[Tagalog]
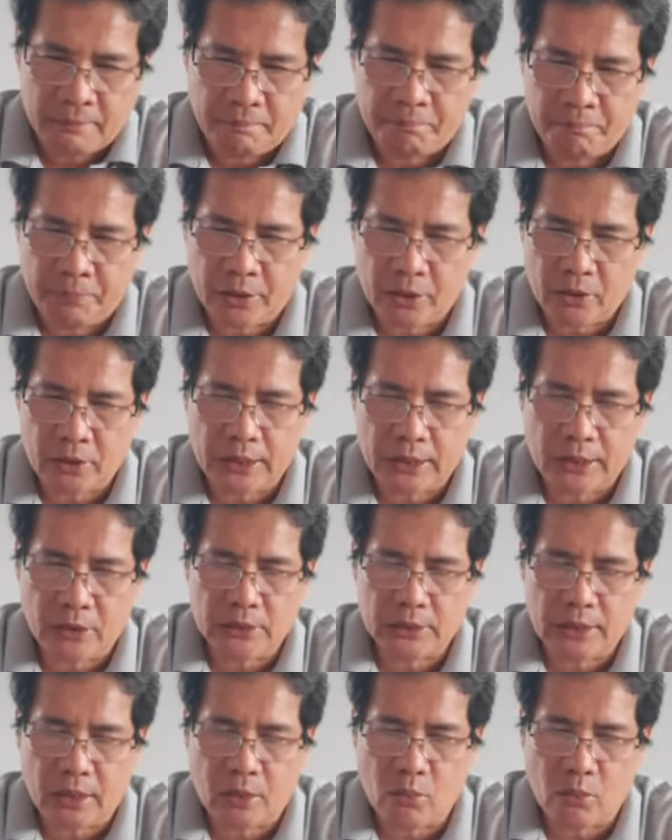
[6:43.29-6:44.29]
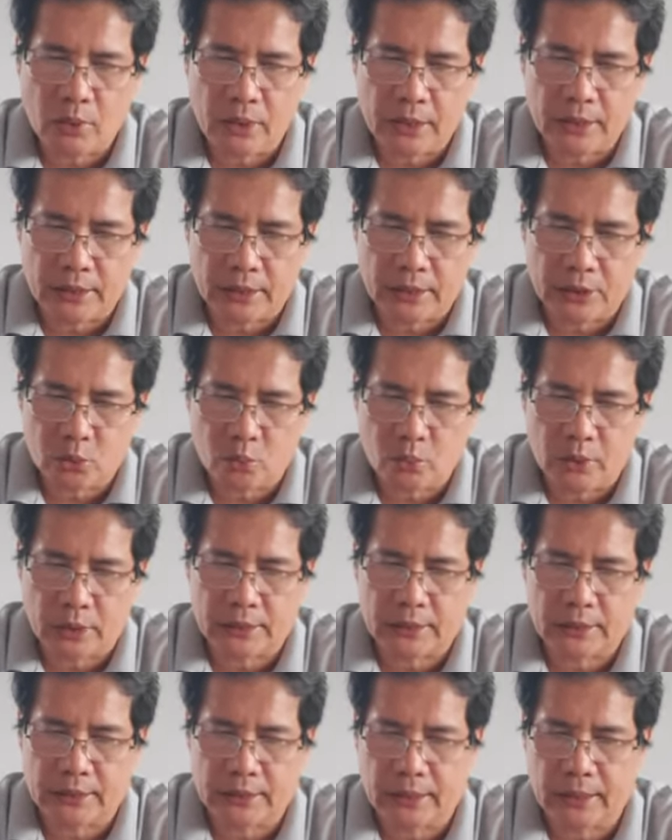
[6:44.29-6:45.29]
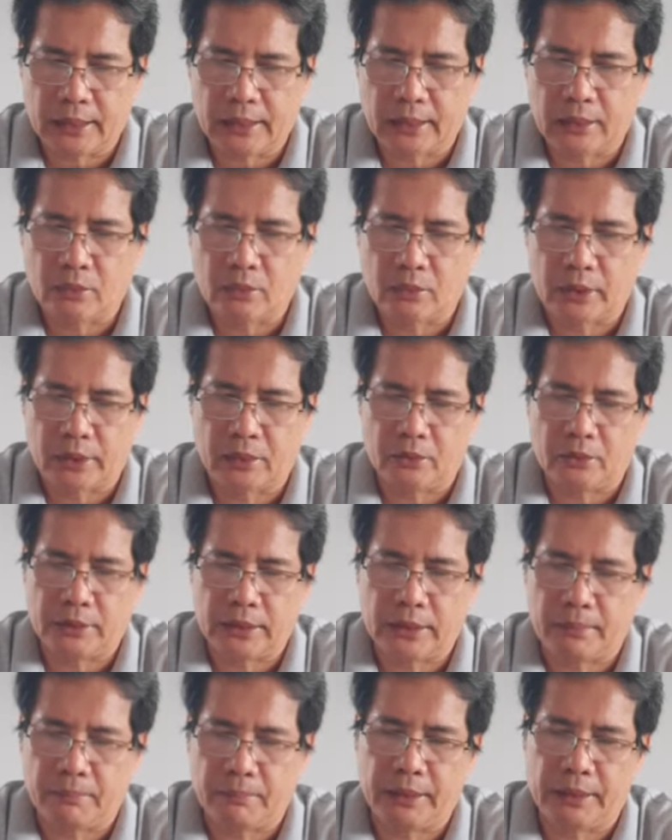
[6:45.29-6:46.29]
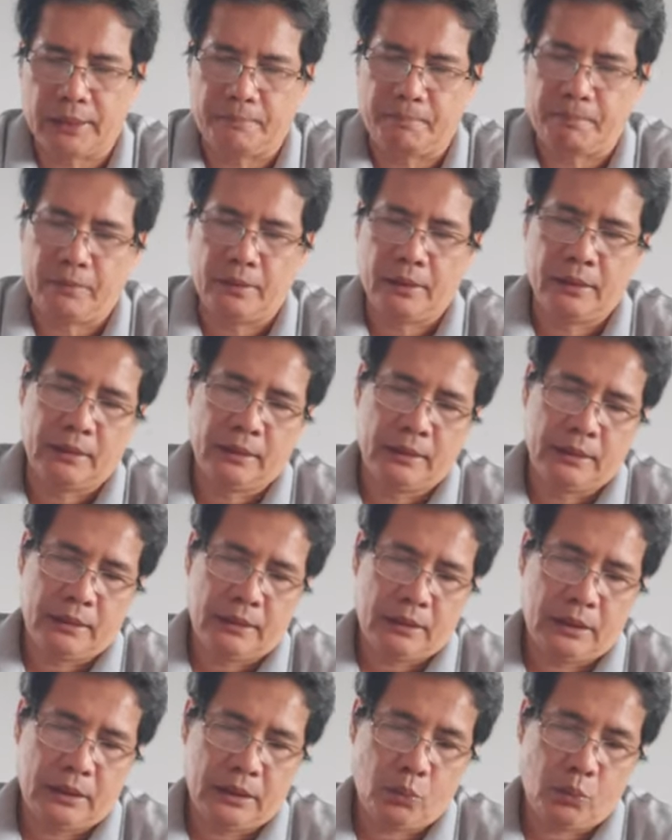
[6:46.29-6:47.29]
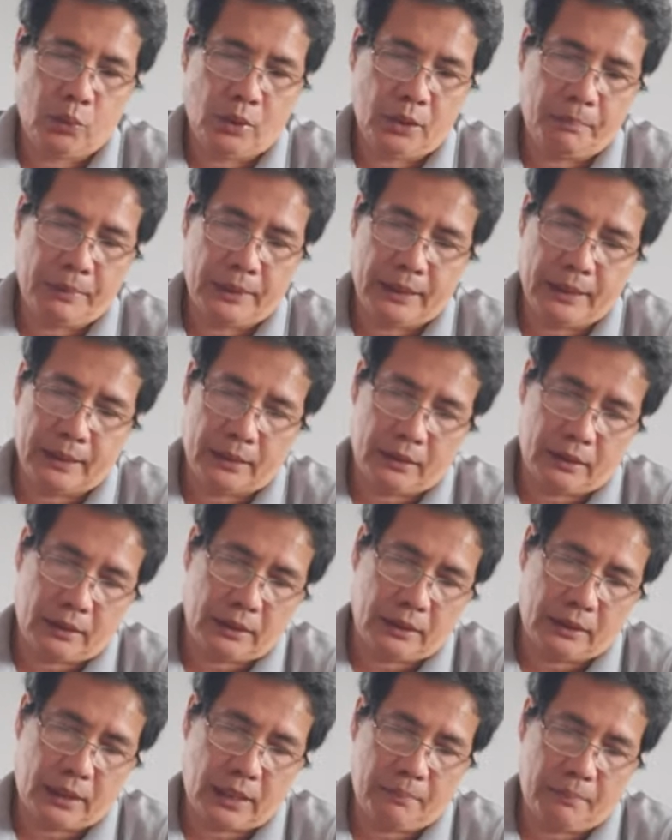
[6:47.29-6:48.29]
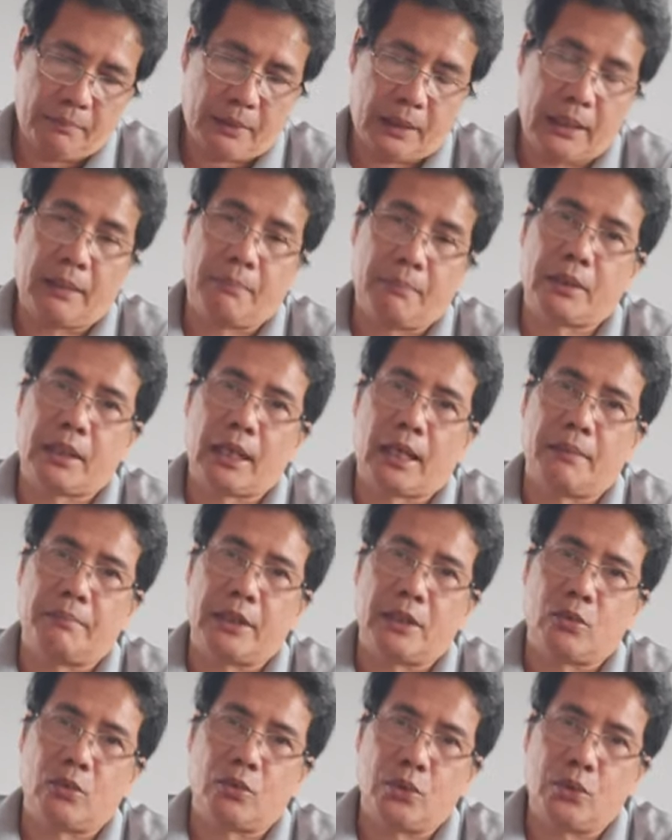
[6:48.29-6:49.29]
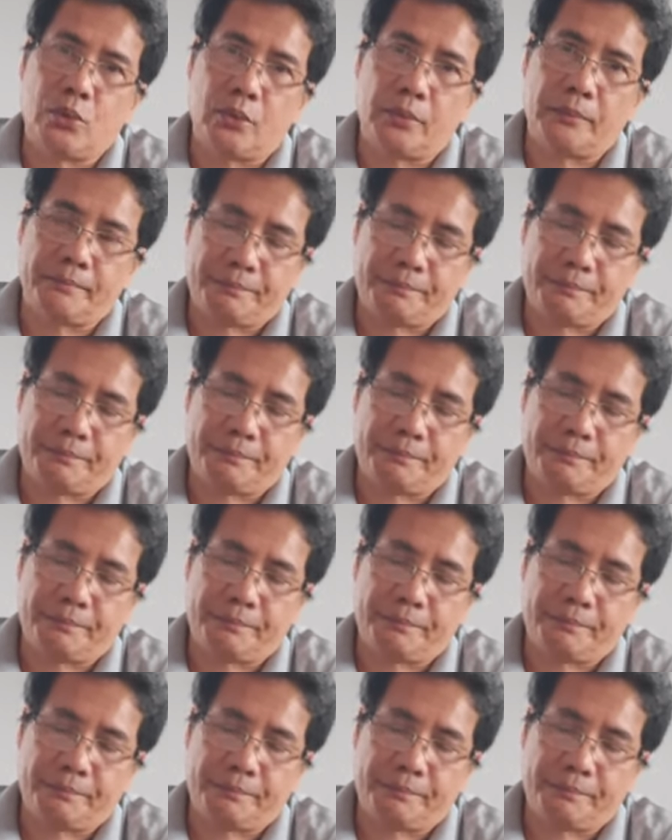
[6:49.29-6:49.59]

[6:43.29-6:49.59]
Pero dito sa huli niyang sulat sa 2 Corinthians, sabi niya, This will be the third time I am coming to you.